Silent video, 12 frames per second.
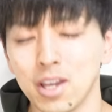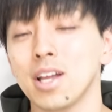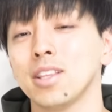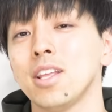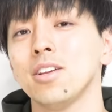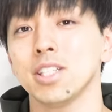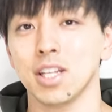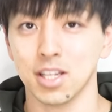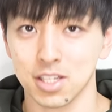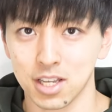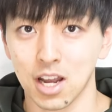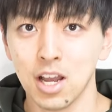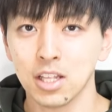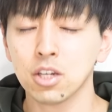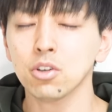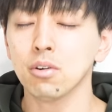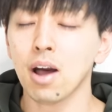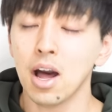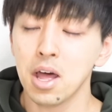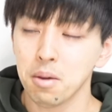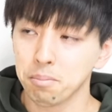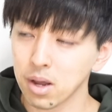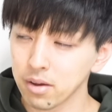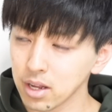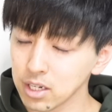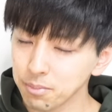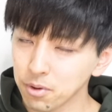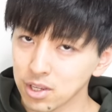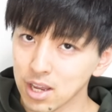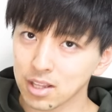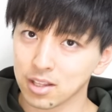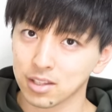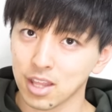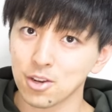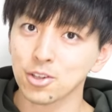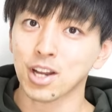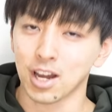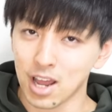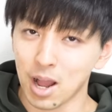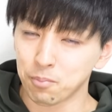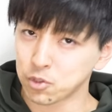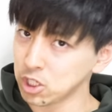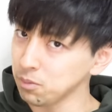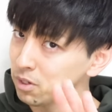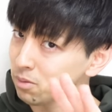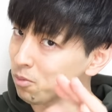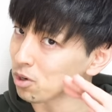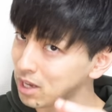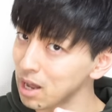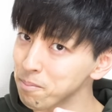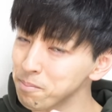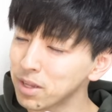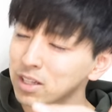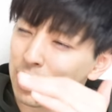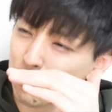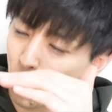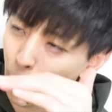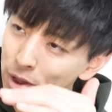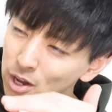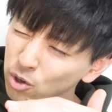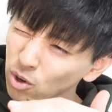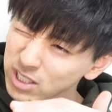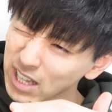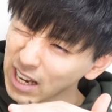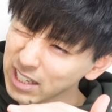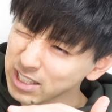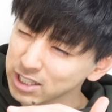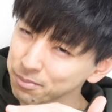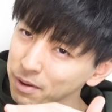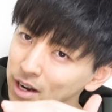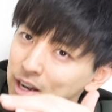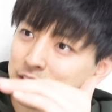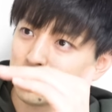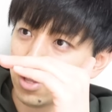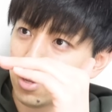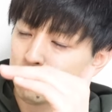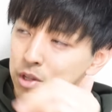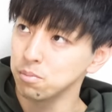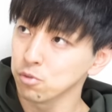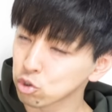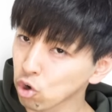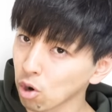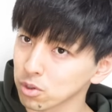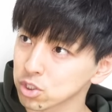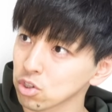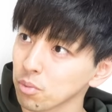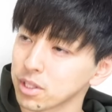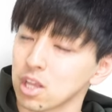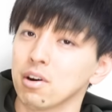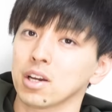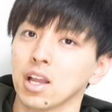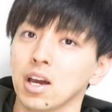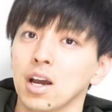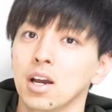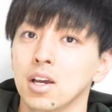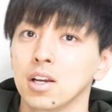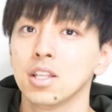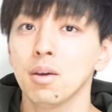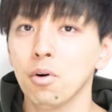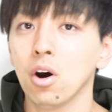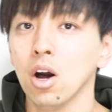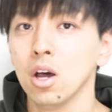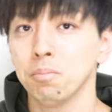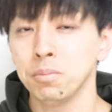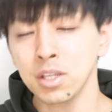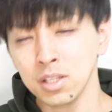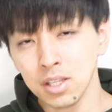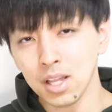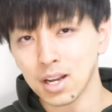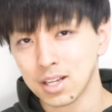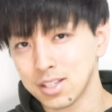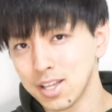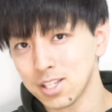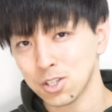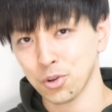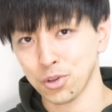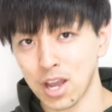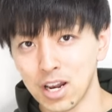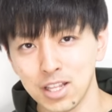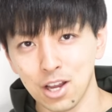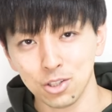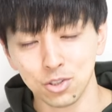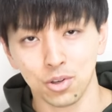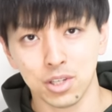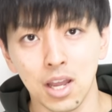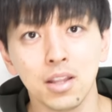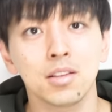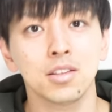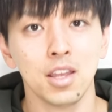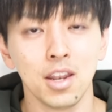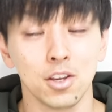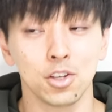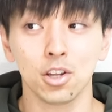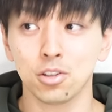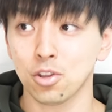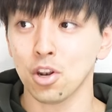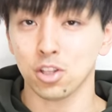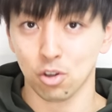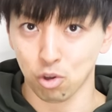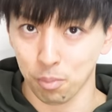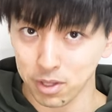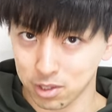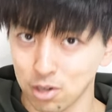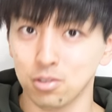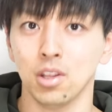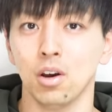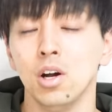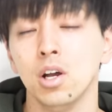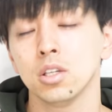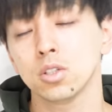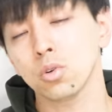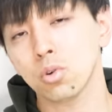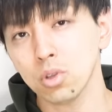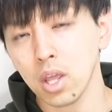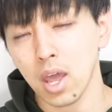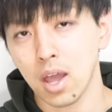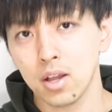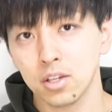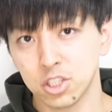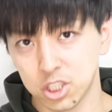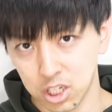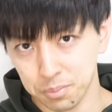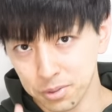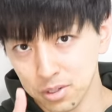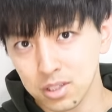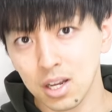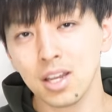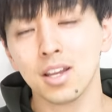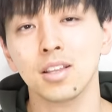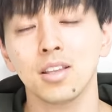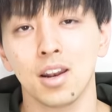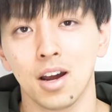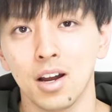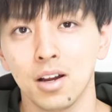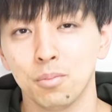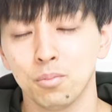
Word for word: がやってるじゃないですか。ってことは、周りもやってるから、自分も頑張っても、こう差がつまらないんでね。だって向こうも伸びてるわけだから。でも、みんながテストのやり直しをやってない、やってないんだよ。止まってるんだよ。そこで、自分がやったら、